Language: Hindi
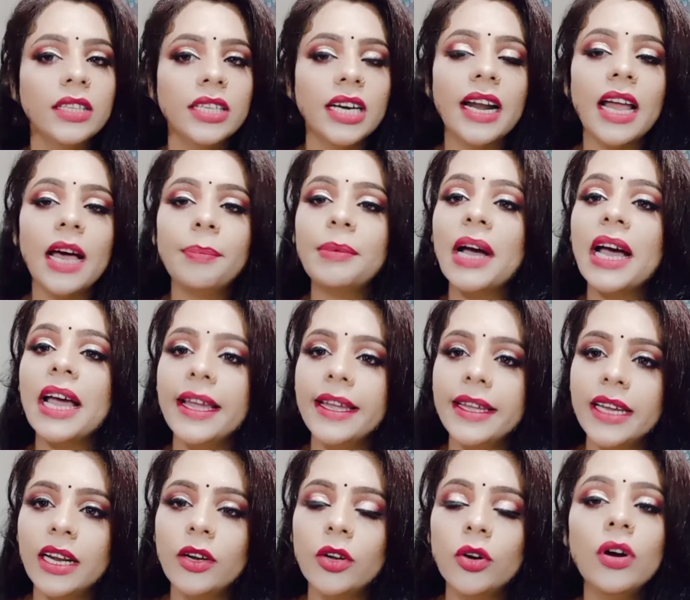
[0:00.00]
थर्ड आपका है
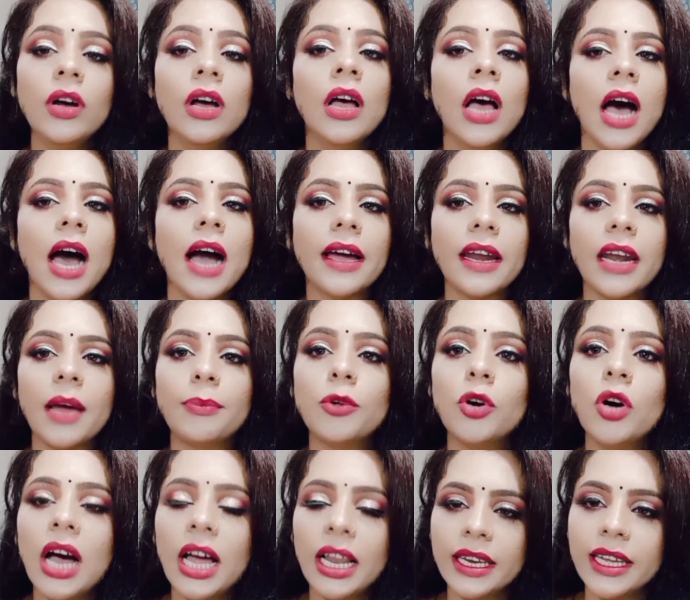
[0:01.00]
येलो अगर
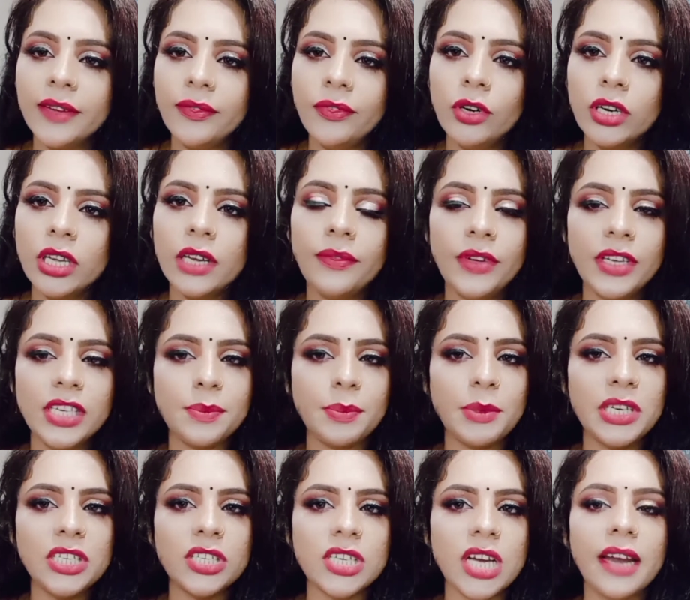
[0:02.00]
आपको हल्के फुल्के फेस
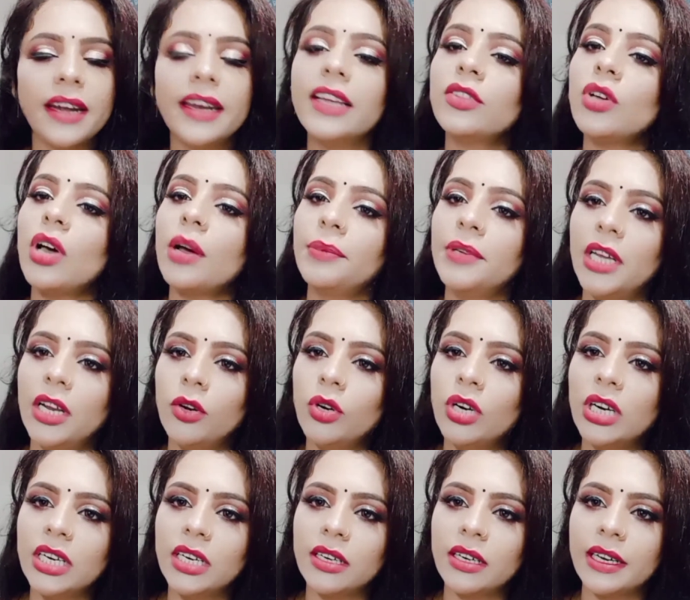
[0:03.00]
पे निशान है तो आप येलो
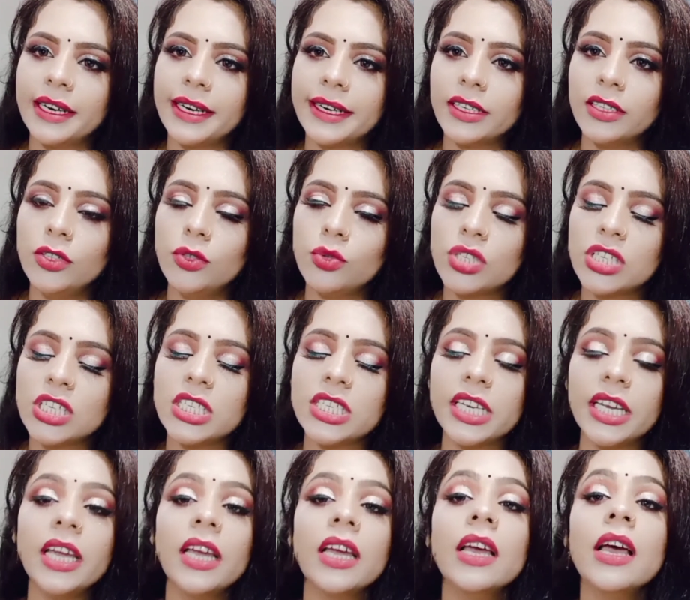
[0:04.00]
कलर करेक्टर यूज
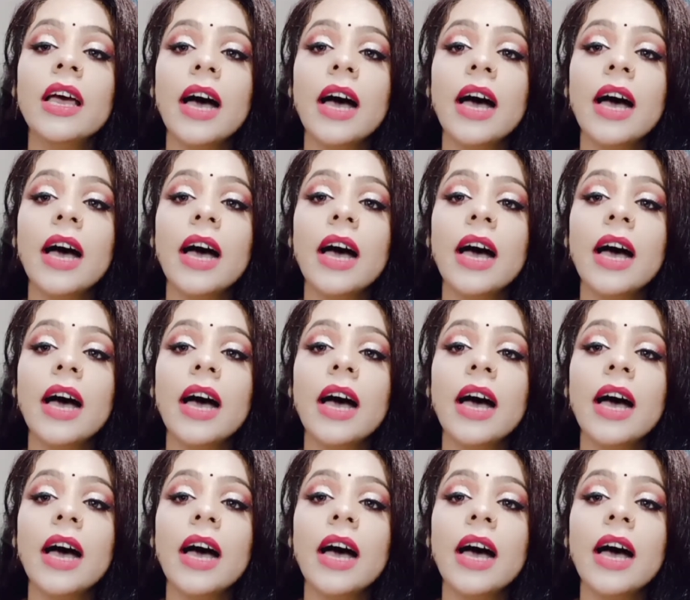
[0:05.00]
कीजिए